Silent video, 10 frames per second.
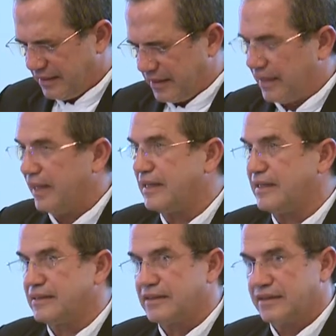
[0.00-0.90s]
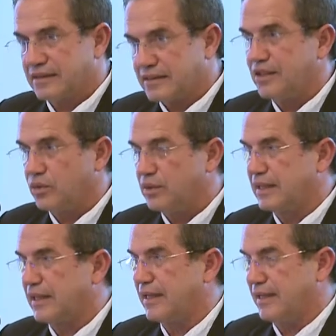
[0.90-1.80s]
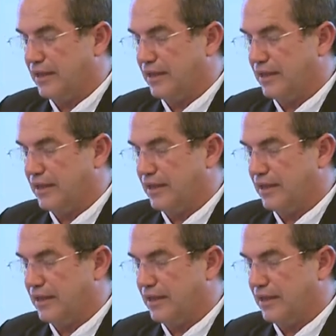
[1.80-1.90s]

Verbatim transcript: que ha sido entregada